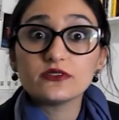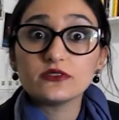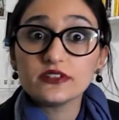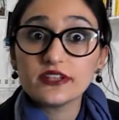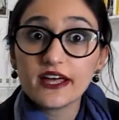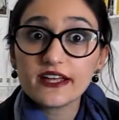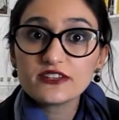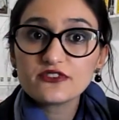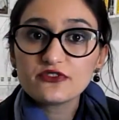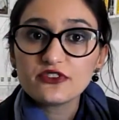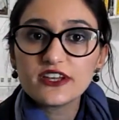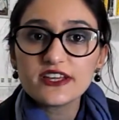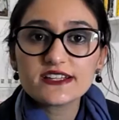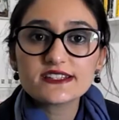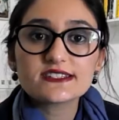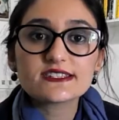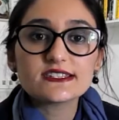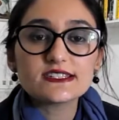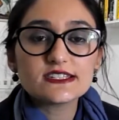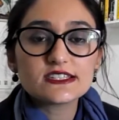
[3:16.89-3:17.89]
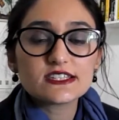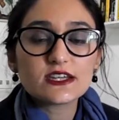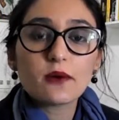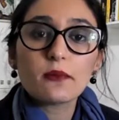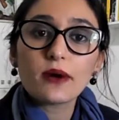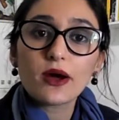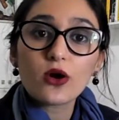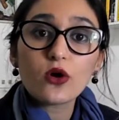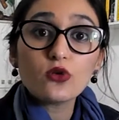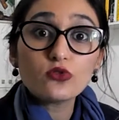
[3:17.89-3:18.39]
no Netflix e
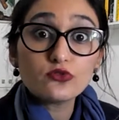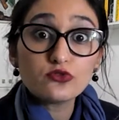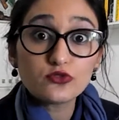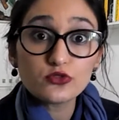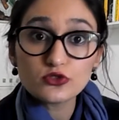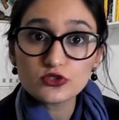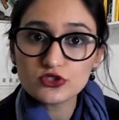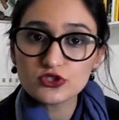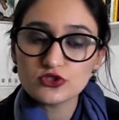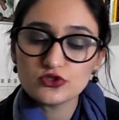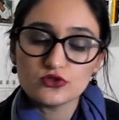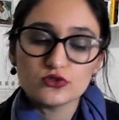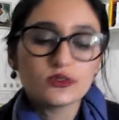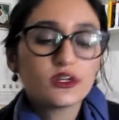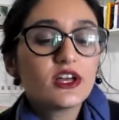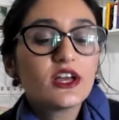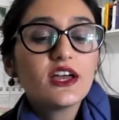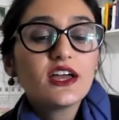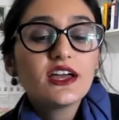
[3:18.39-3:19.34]
chama Confúcio.